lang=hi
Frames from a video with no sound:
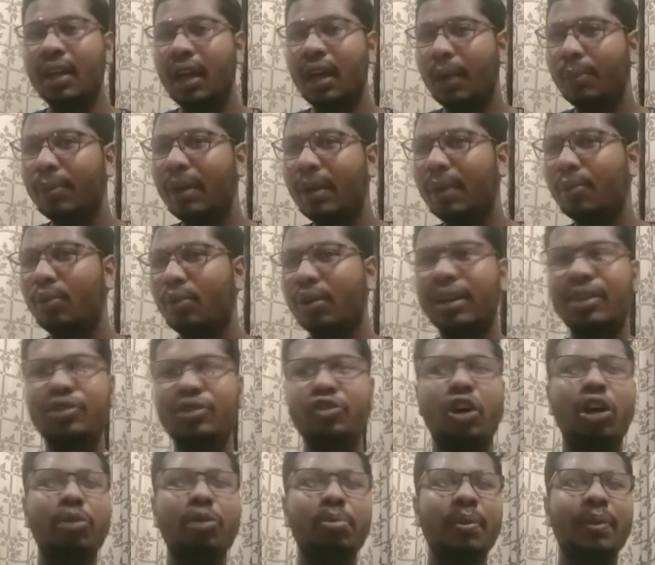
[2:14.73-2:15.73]
अब मैं आपको अगर
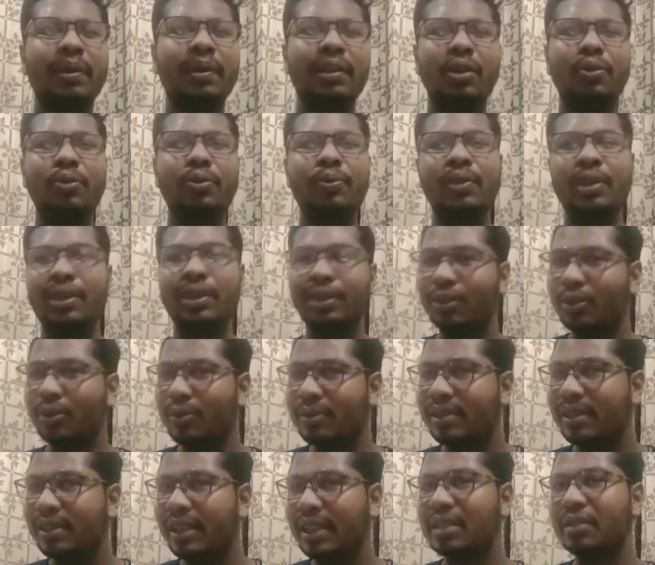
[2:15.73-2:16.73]
शॉर्ट में बताऊं तो
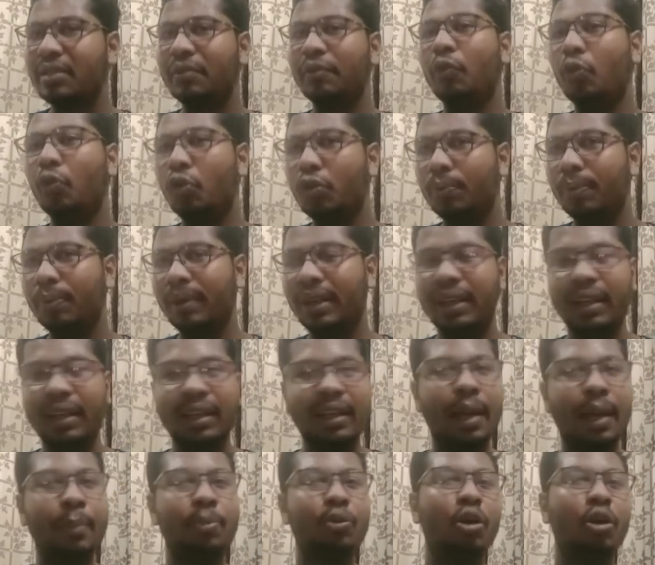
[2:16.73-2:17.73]
जिस फ़ोन पे या
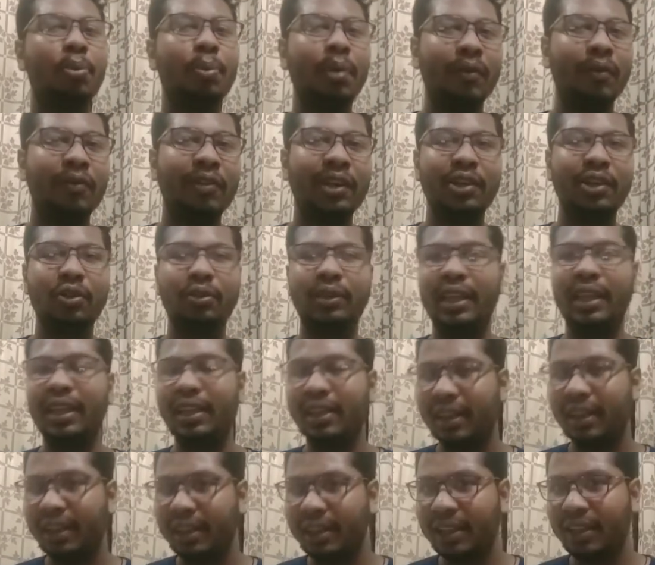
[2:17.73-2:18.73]
लैपटॉप पे आप वीडियो
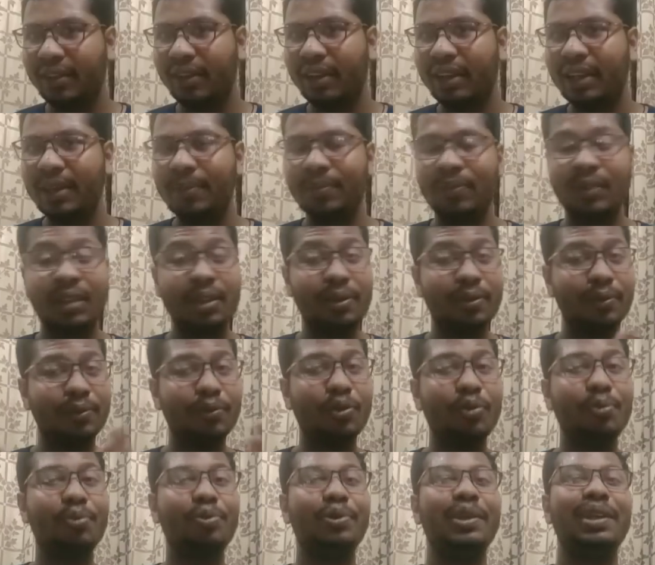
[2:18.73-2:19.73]
देख रहे हैं ये वाली
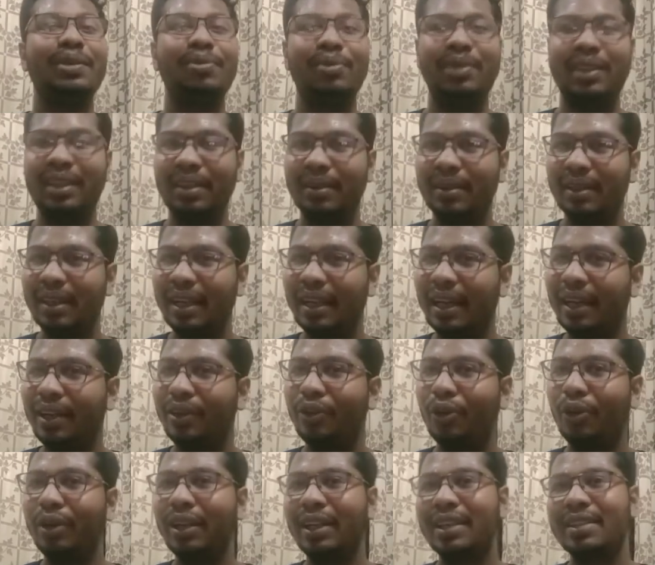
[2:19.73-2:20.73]
वो पूरी पूरी
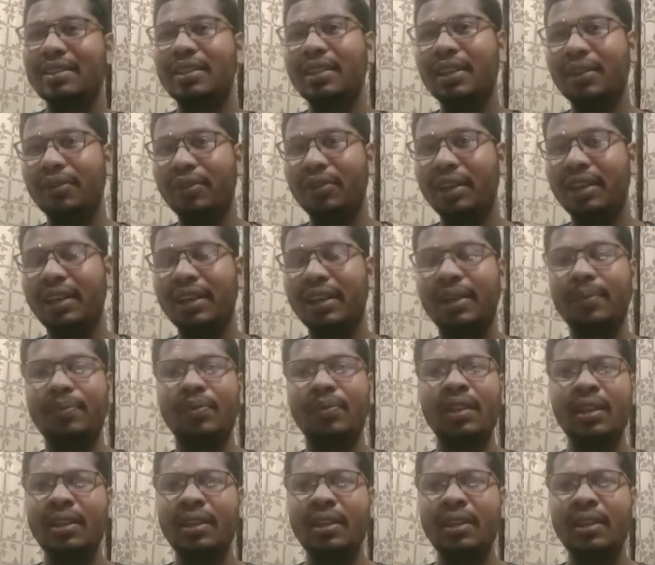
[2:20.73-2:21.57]
इलेक्ट्रॉनिक्स गवर्नड है